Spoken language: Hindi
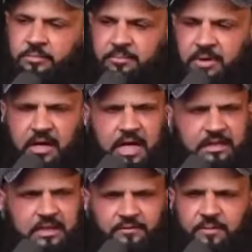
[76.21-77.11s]
तुम्हें
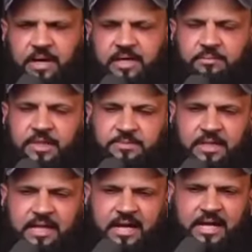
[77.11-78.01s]
बागात अता फरमाएगा
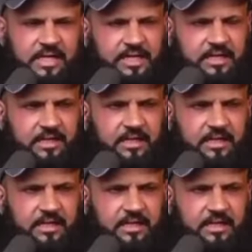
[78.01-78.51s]
बीच में नहरें जारी